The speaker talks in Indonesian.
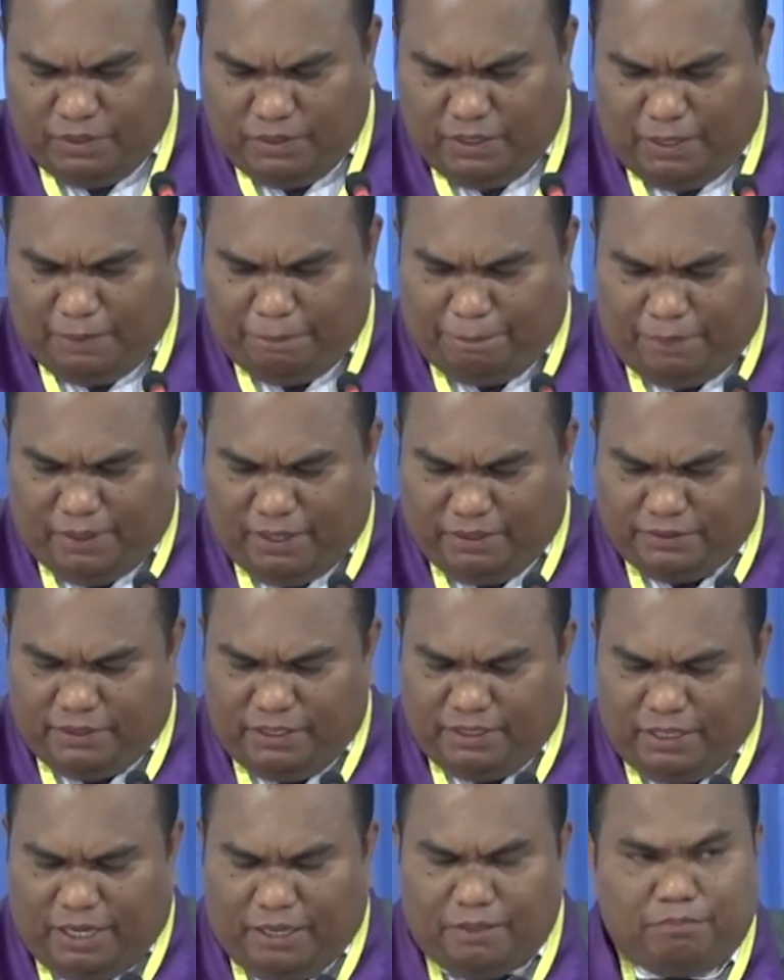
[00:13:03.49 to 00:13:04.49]
nah
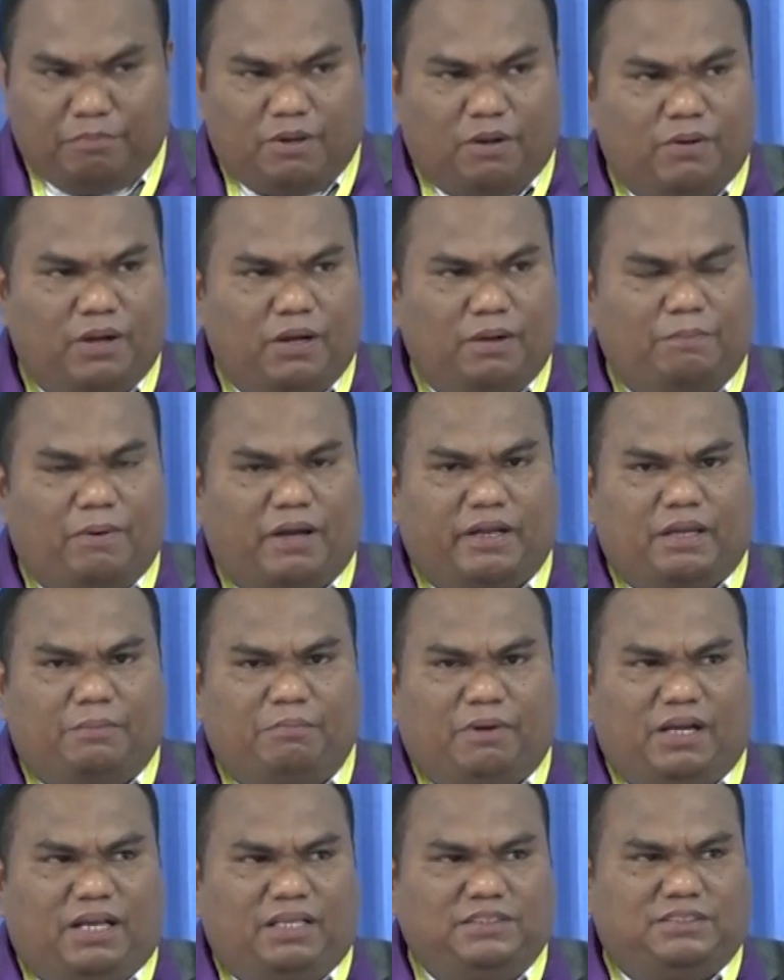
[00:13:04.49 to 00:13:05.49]
perhatikan bahwa
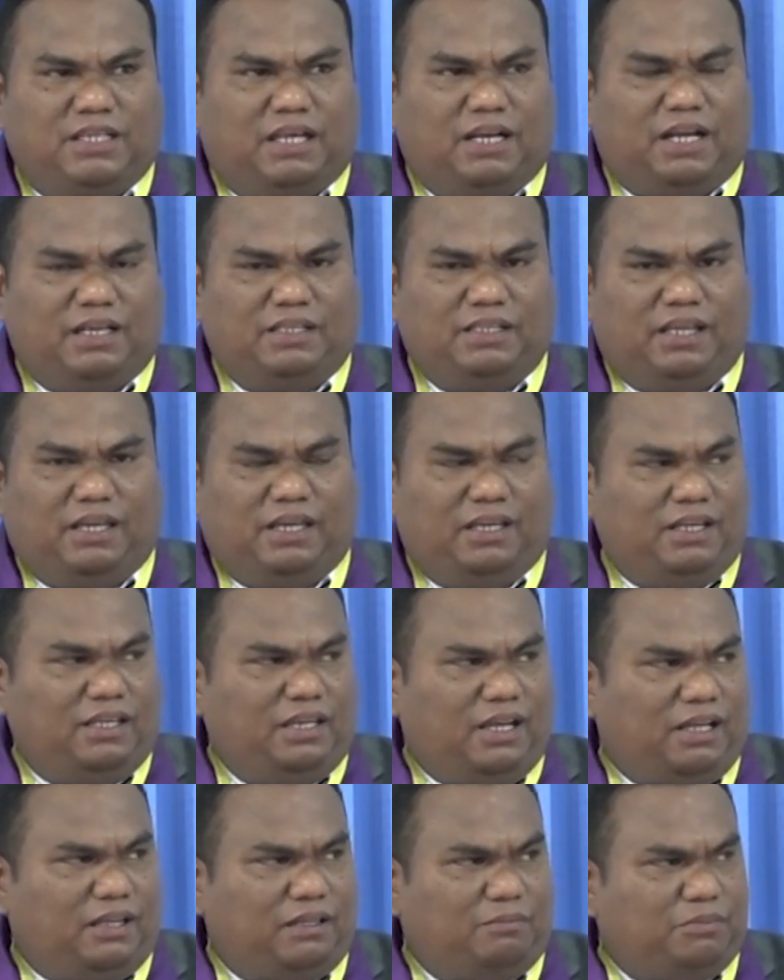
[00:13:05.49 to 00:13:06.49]
bagaimana caranya
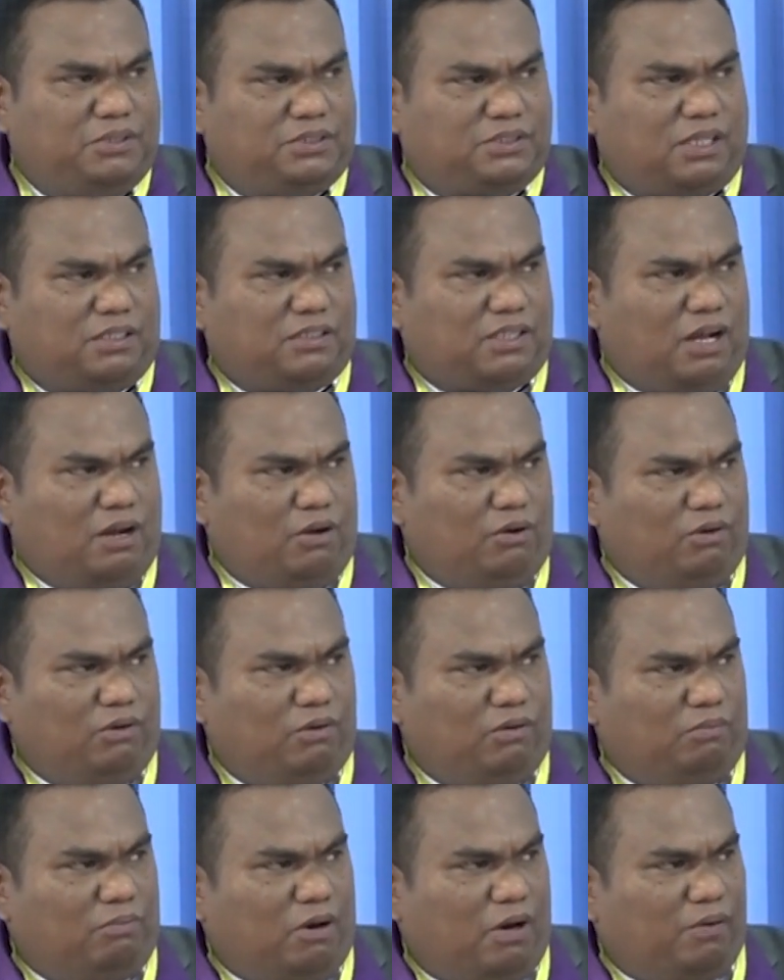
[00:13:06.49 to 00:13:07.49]
Elia bisa
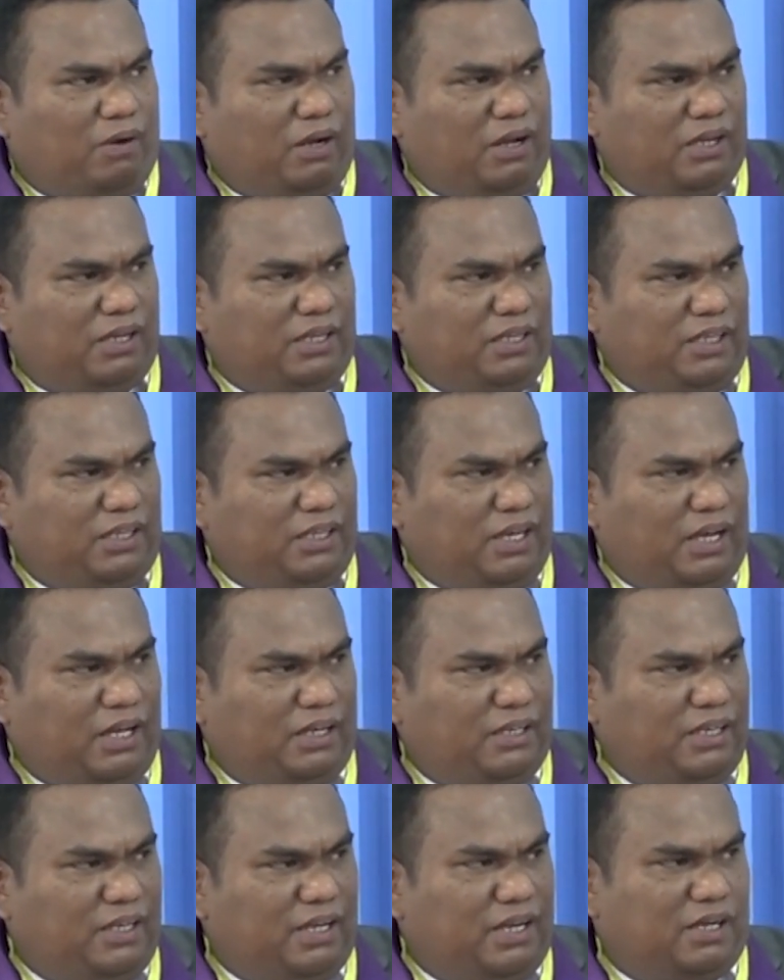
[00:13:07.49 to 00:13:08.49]
tahu bahwa inilah
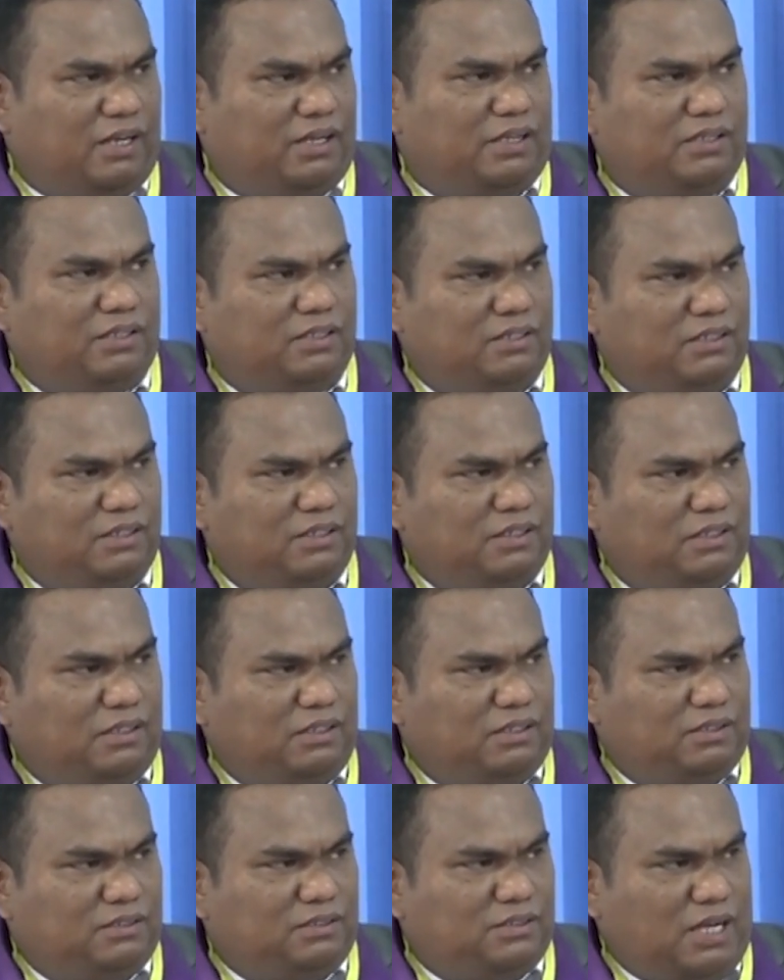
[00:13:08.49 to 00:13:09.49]
dia
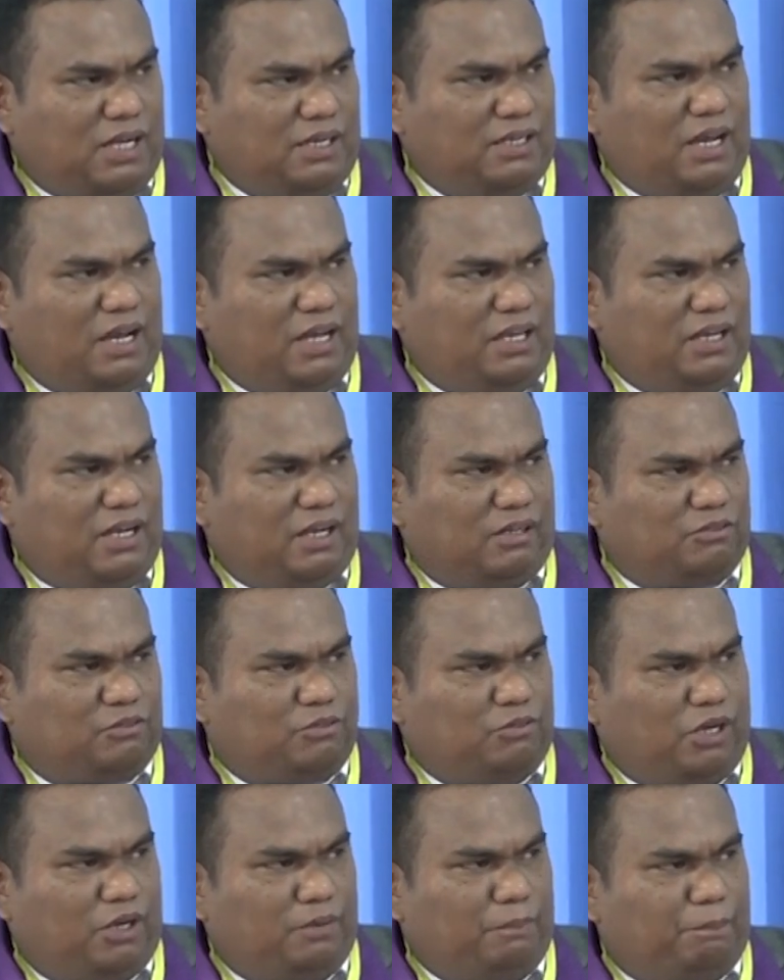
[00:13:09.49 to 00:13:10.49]
janda yang
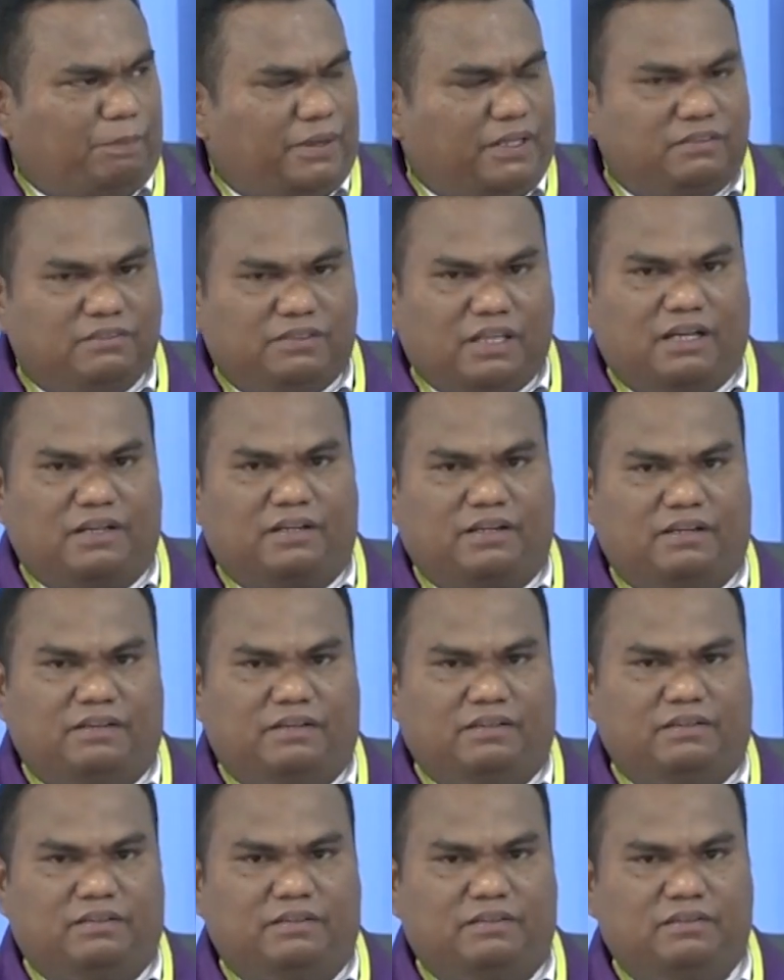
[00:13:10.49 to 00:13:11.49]
Tuhan perintahkan
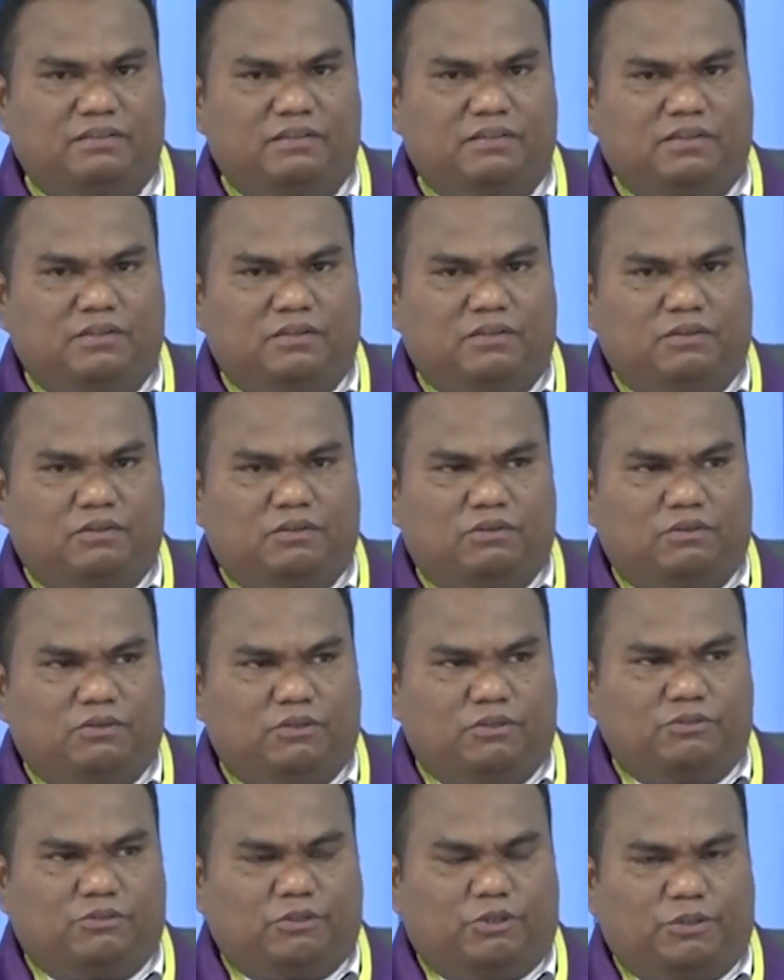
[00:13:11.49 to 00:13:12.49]

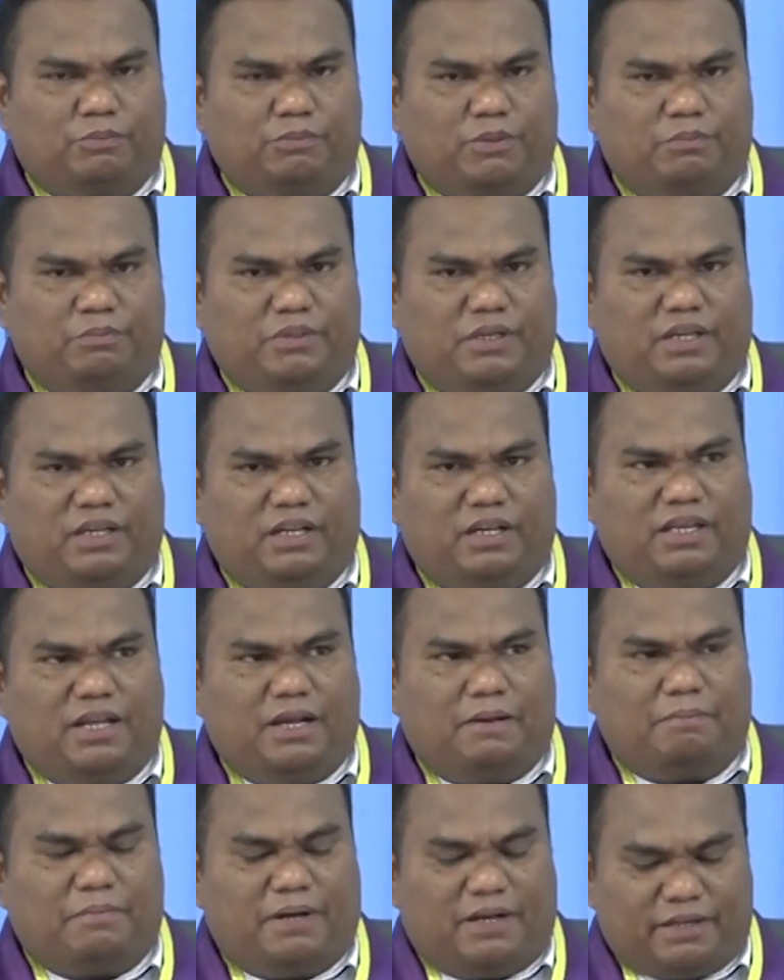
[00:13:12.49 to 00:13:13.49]
untuk memberi
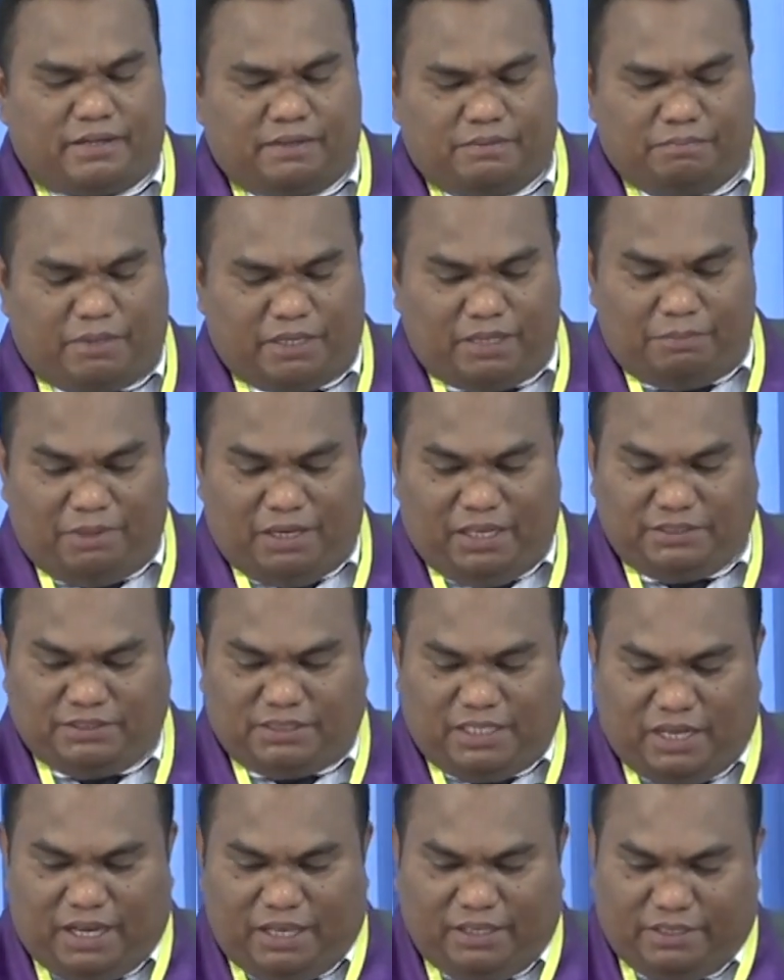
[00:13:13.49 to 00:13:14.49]
Elia makan. Bagaimana
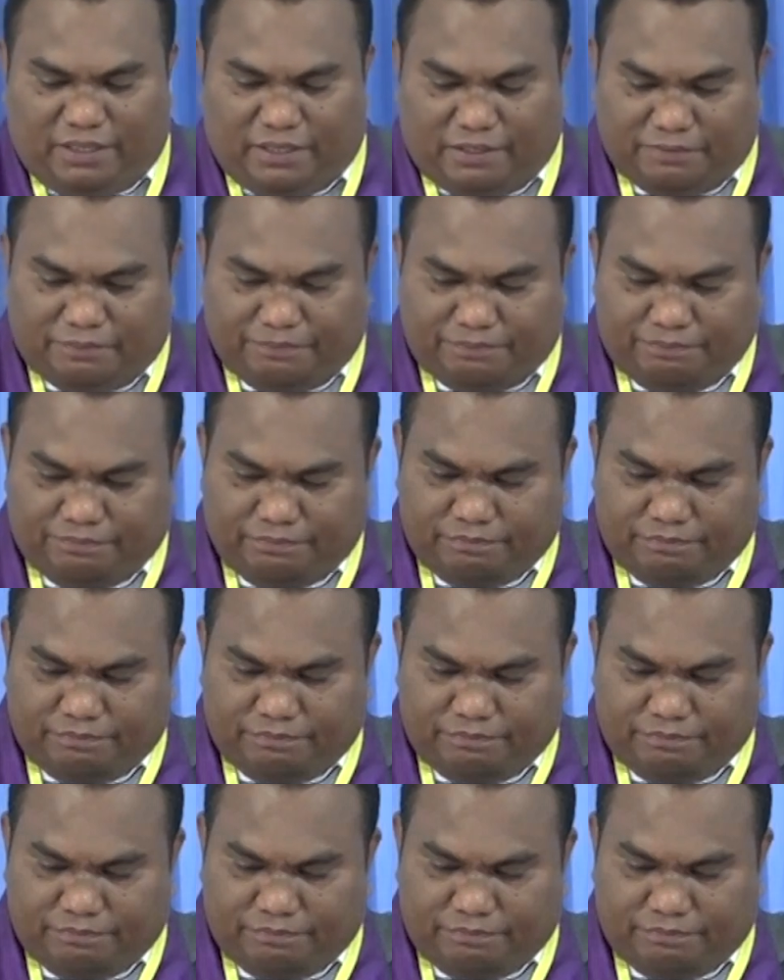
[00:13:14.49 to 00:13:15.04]
caranya?